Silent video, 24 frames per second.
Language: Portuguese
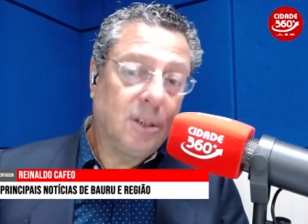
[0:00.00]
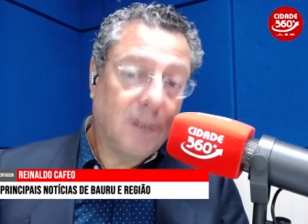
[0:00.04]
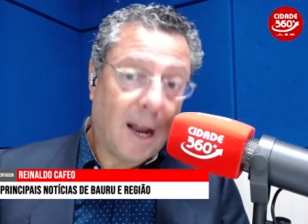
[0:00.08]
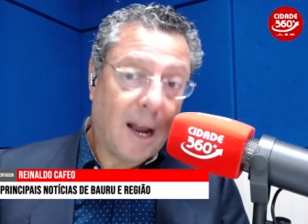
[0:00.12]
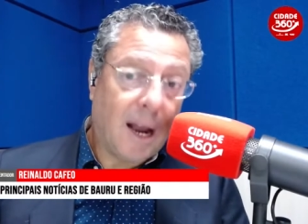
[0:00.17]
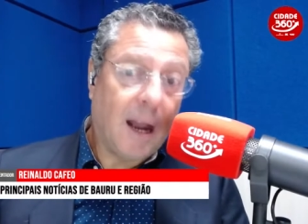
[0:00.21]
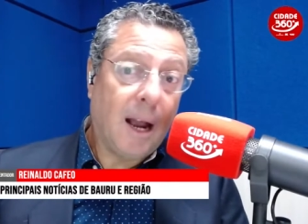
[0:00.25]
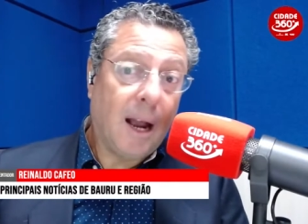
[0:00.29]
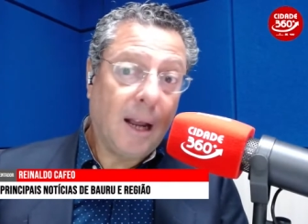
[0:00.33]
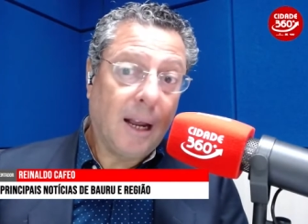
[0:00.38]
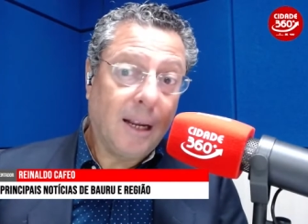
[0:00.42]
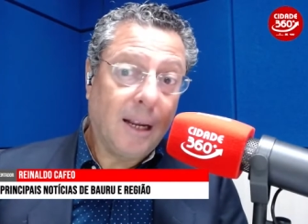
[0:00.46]

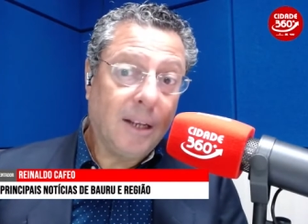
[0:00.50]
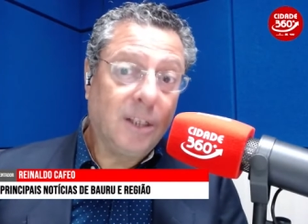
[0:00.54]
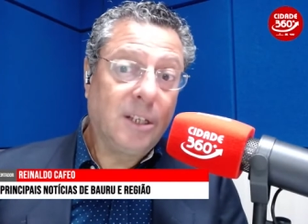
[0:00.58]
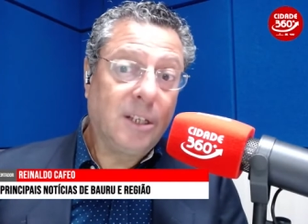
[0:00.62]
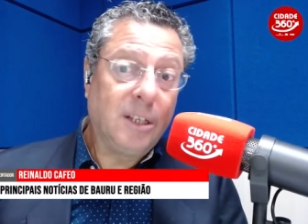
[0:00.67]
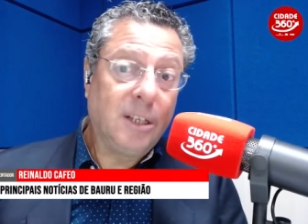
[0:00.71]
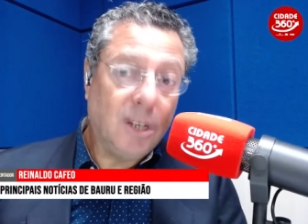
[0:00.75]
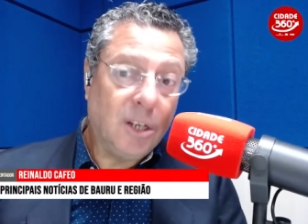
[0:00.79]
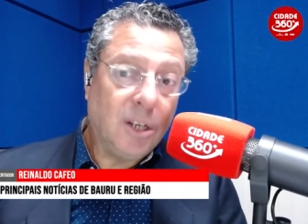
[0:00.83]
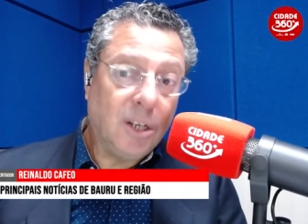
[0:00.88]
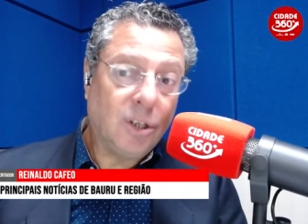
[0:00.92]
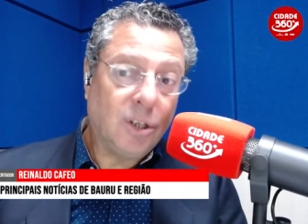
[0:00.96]
já
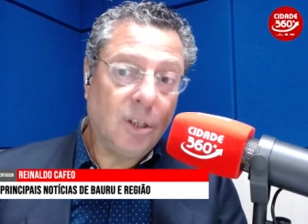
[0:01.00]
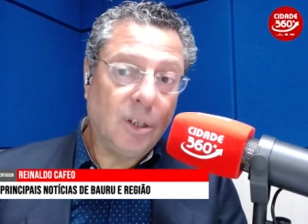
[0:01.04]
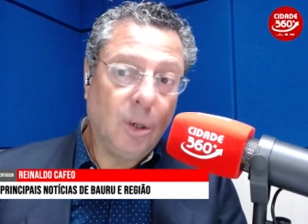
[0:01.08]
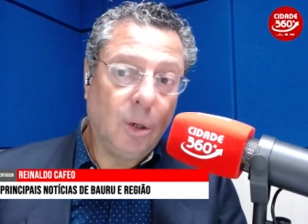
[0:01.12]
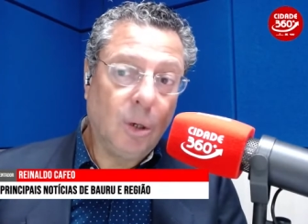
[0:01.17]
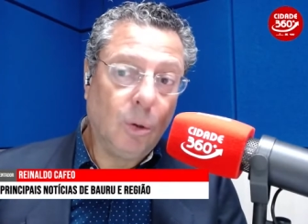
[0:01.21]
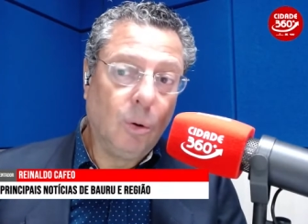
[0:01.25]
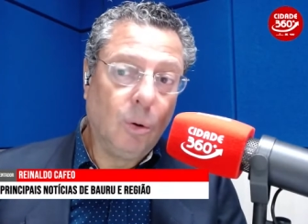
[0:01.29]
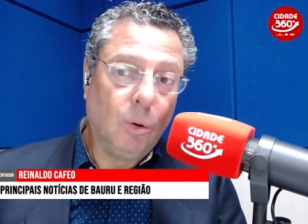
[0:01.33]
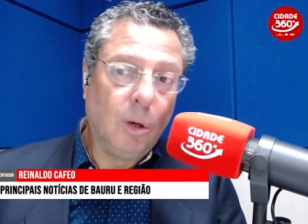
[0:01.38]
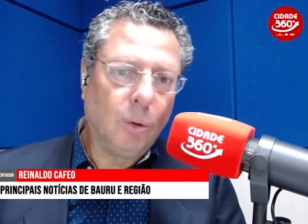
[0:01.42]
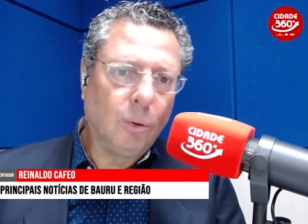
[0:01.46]
exige de
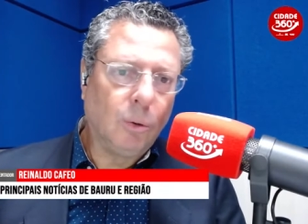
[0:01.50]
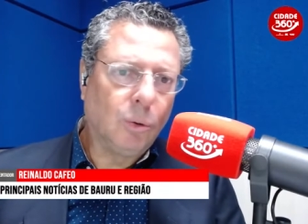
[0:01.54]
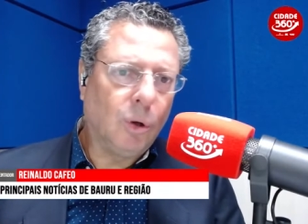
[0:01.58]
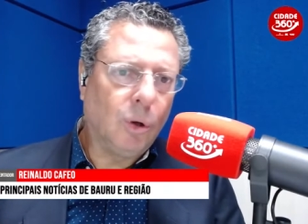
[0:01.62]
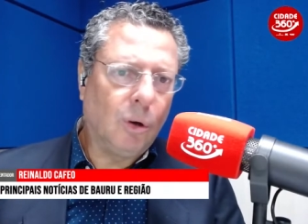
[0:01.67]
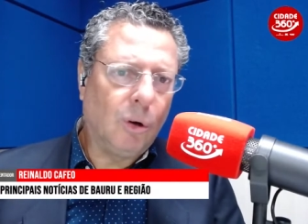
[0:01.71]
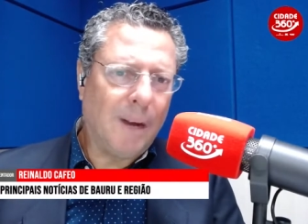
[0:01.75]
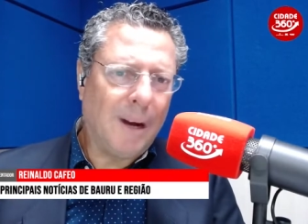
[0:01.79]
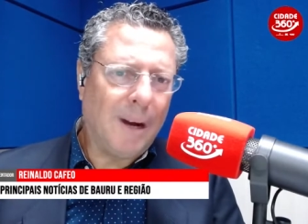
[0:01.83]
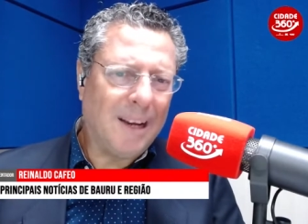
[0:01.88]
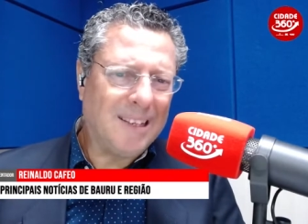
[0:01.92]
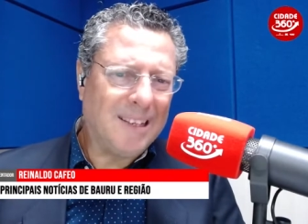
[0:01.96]
Lula um
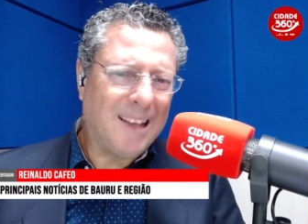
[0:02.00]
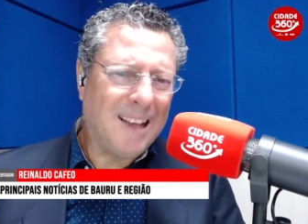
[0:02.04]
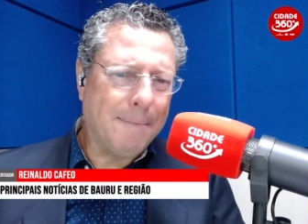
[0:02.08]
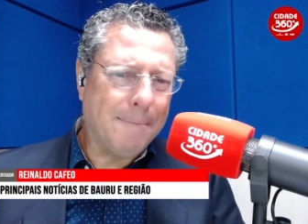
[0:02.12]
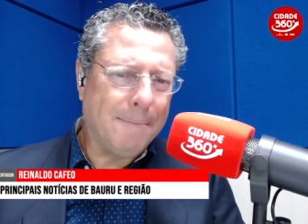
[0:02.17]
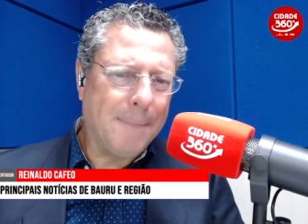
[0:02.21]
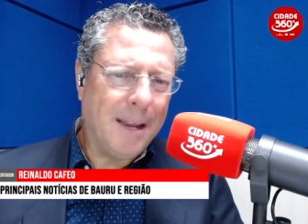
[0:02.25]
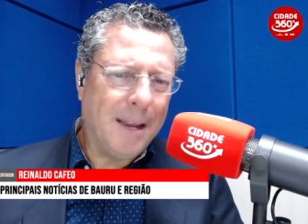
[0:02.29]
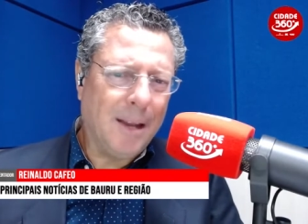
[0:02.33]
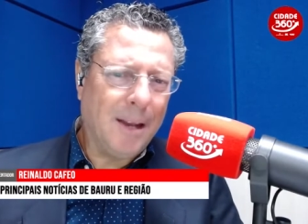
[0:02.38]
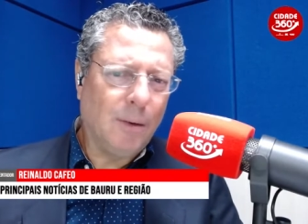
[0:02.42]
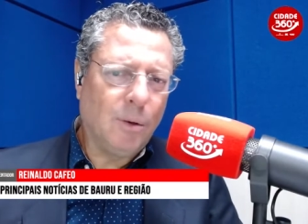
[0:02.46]
tom mais
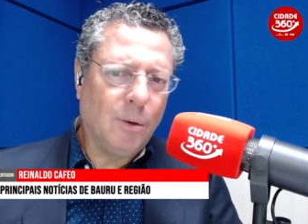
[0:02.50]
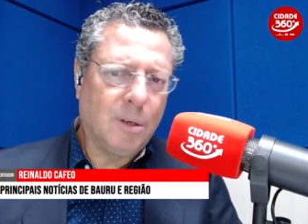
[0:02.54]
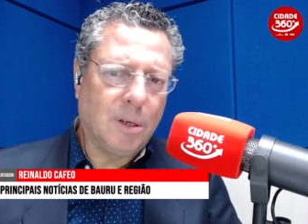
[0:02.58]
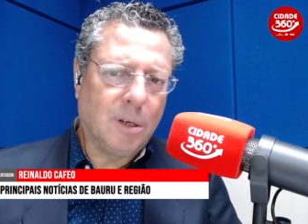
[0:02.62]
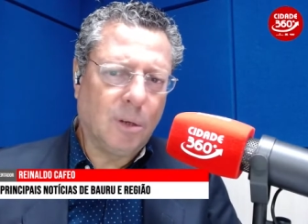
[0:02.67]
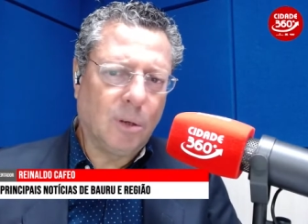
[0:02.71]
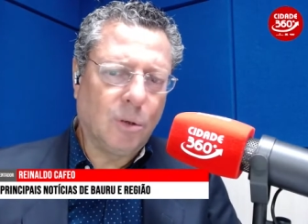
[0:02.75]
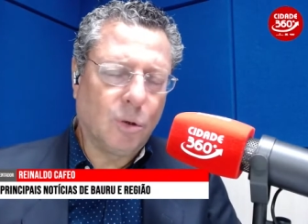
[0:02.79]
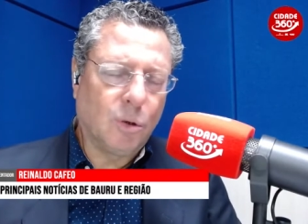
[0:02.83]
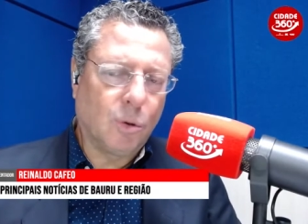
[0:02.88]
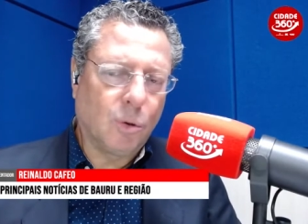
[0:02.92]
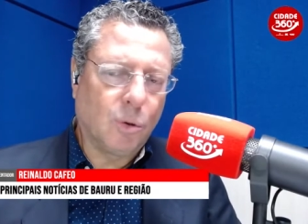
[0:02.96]
ameno em
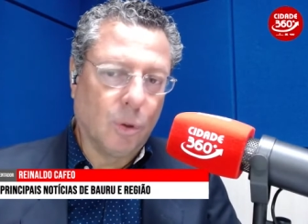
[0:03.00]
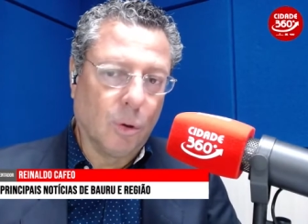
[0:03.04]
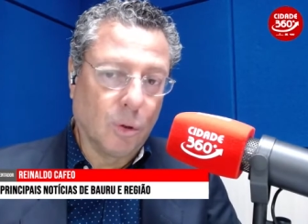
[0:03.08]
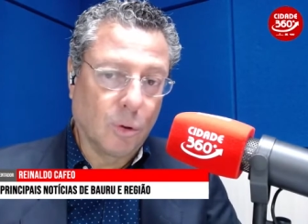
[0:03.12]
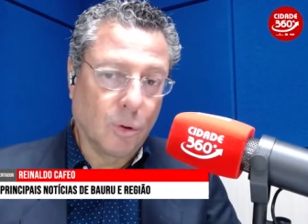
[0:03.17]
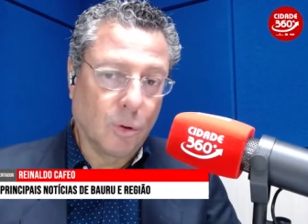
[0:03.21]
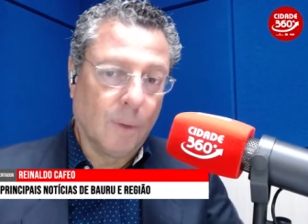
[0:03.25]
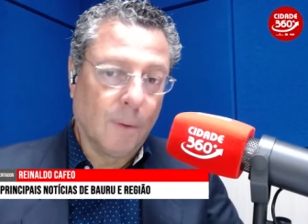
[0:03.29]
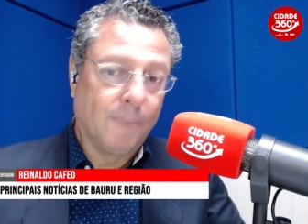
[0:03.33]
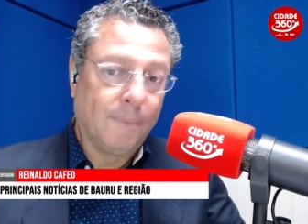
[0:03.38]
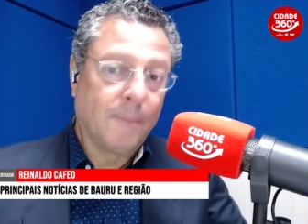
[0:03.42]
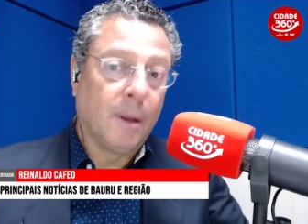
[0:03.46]
seu
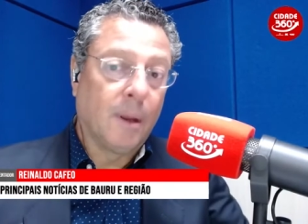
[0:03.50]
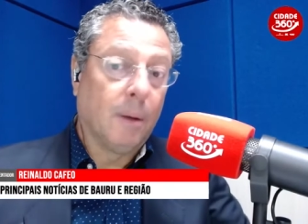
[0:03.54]
discurso.